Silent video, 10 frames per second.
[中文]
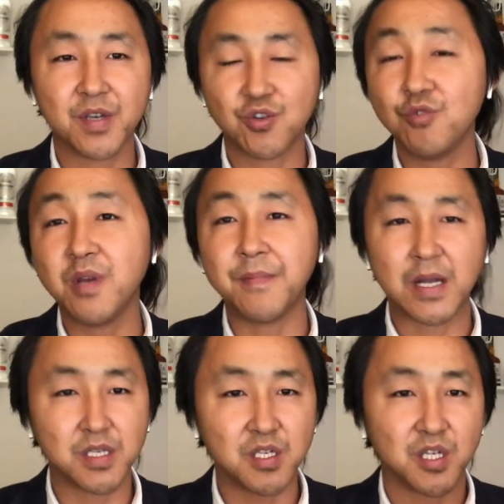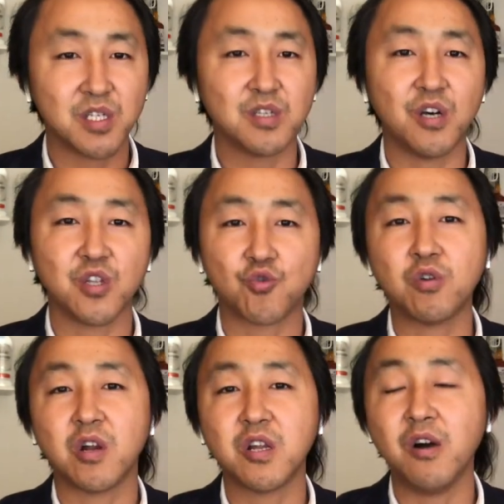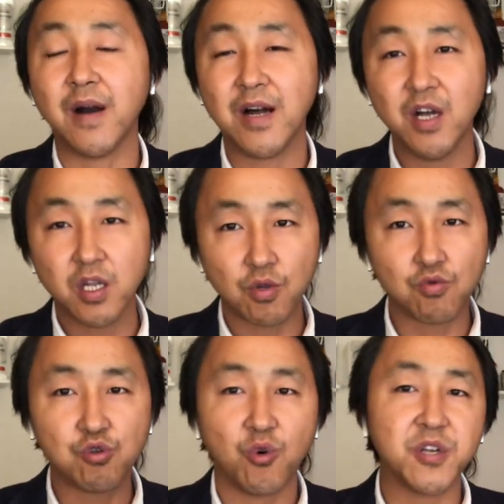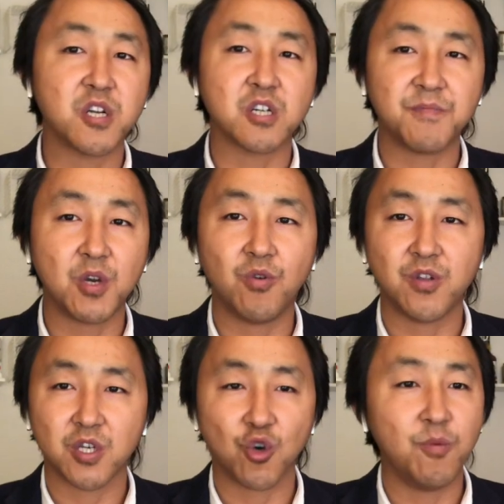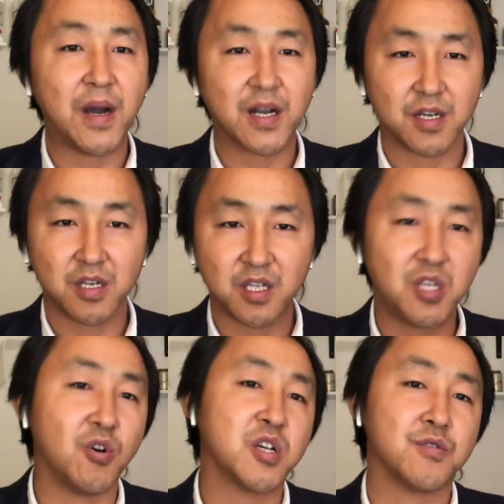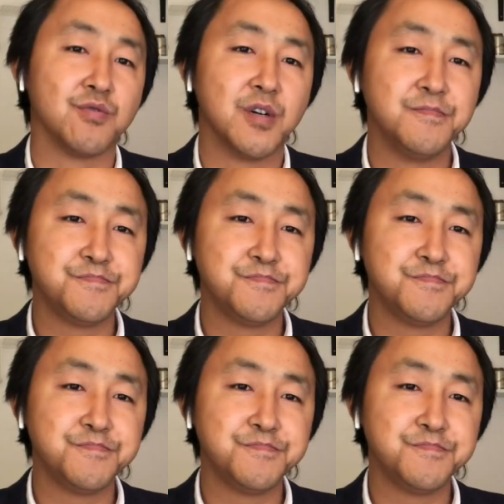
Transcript: 顺便把自己知道的多少料啊，都作为政治逼迫的筹码给递交上去。